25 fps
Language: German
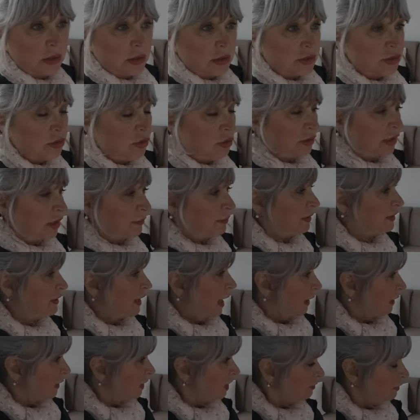So, dann
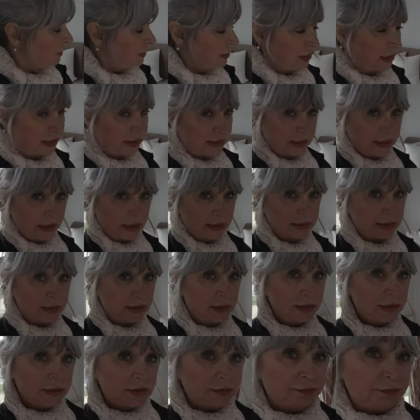bedanke ich mich recht
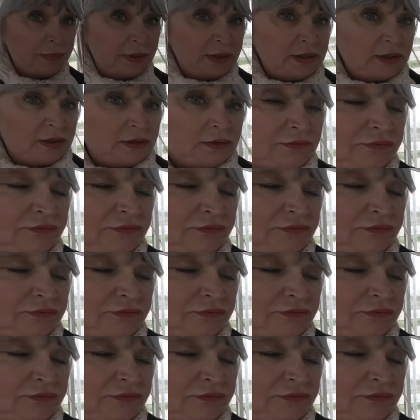herzlich bei der